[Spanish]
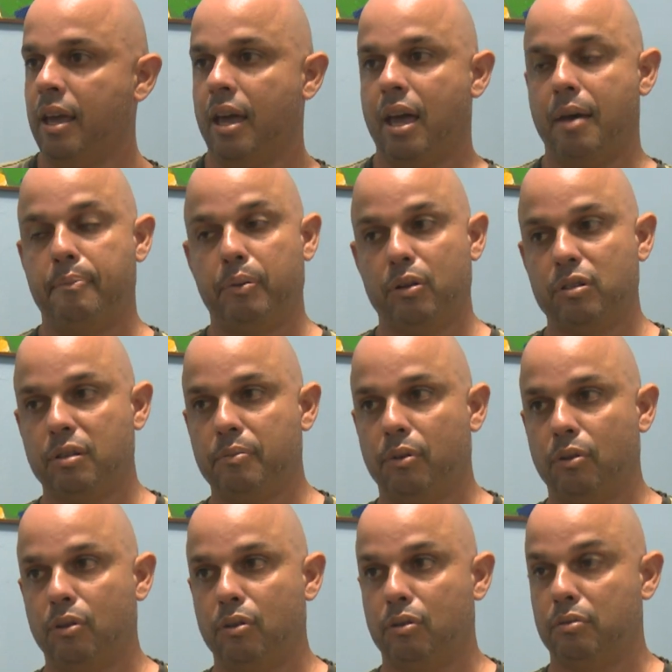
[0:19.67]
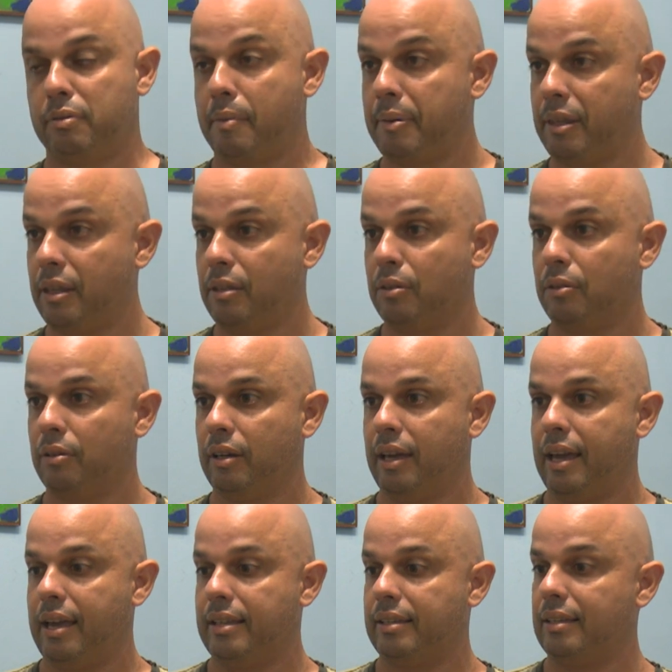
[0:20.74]
El próximo rapidito,
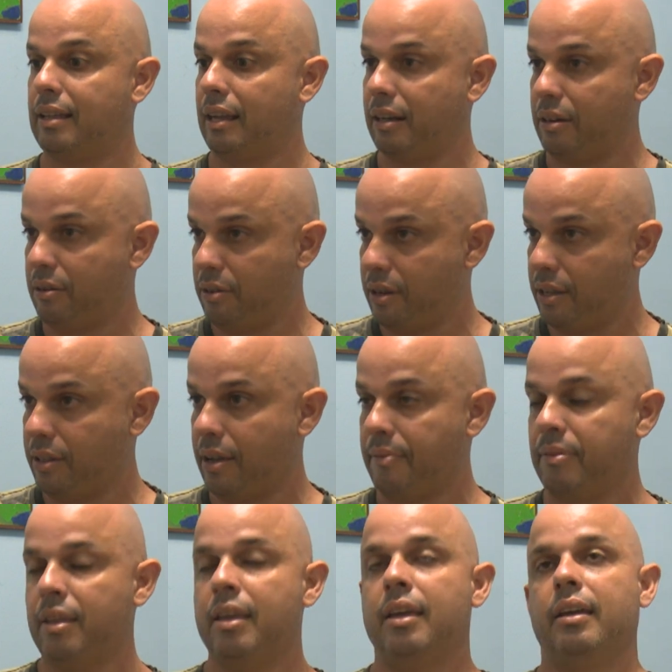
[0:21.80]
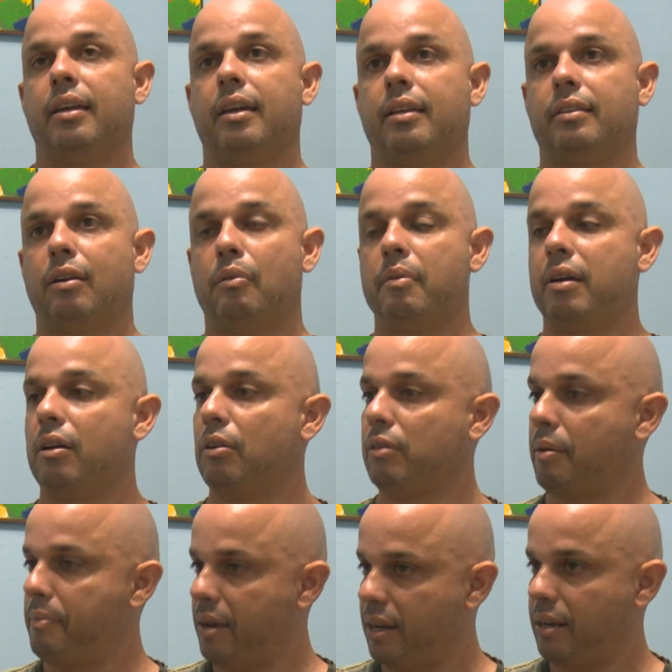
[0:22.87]
que es la criollita, que está ubicado
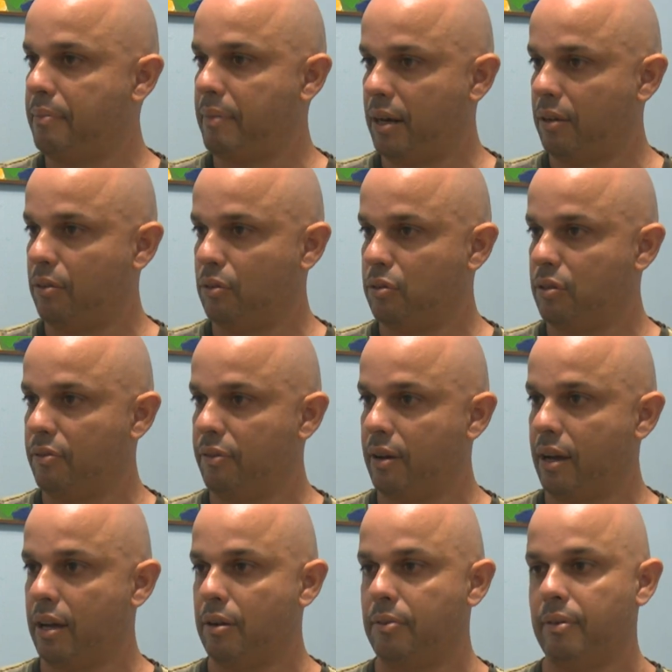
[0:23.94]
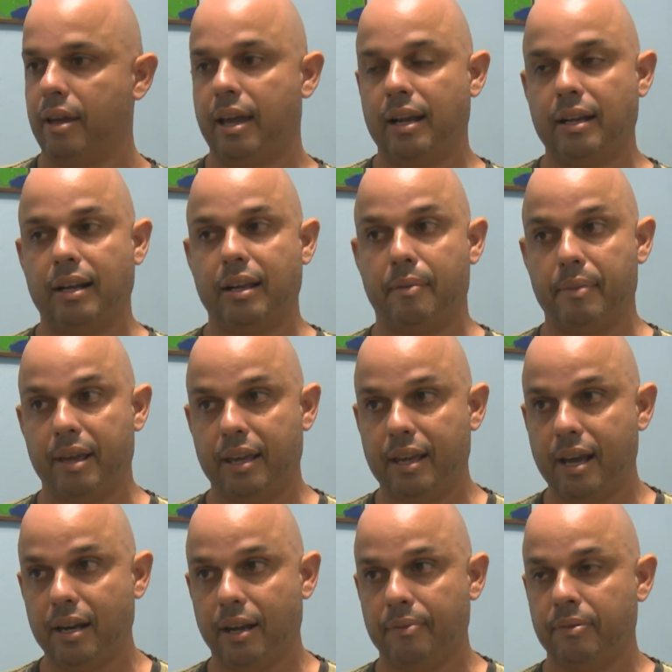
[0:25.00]
también en el Malecón Cienfueguero, es el área
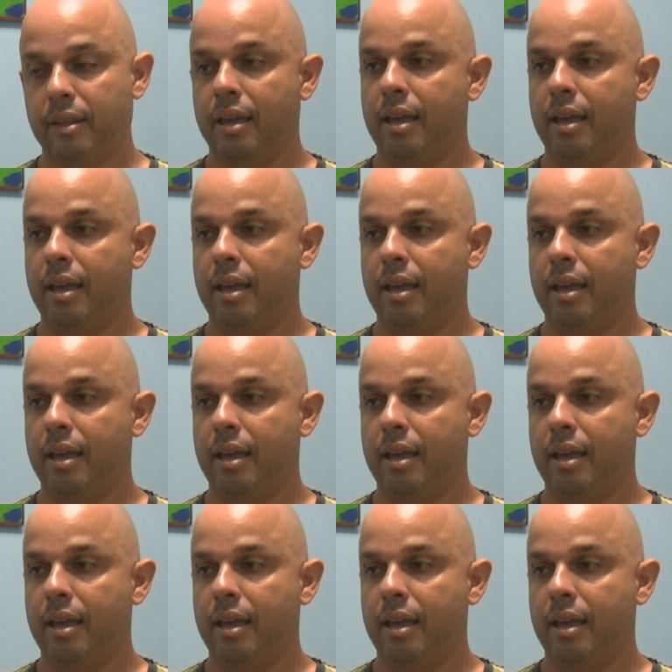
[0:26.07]
mexicana,